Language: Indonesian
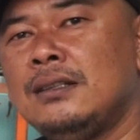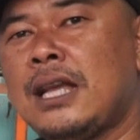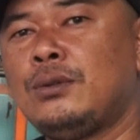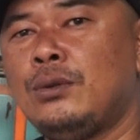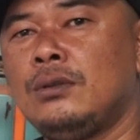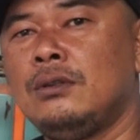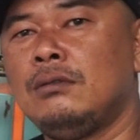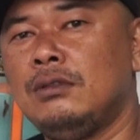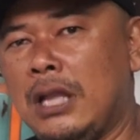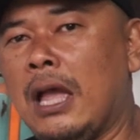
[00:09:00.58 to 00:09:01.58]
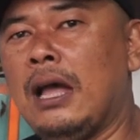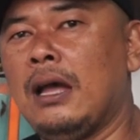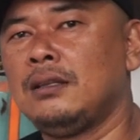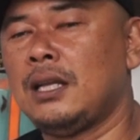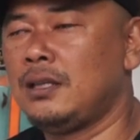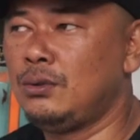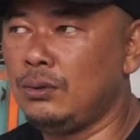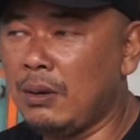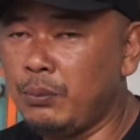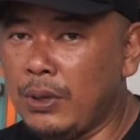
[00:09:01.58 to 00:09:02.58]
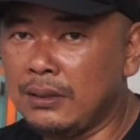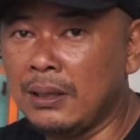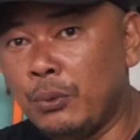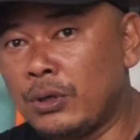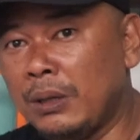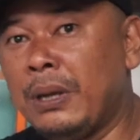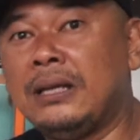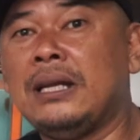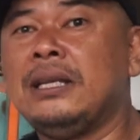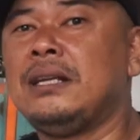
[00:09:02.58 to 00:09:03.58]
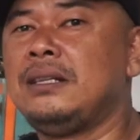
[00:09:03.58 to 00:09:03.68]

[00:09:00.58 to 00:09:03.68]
kasut. Iya, cacing sutra buat ngemukin badannya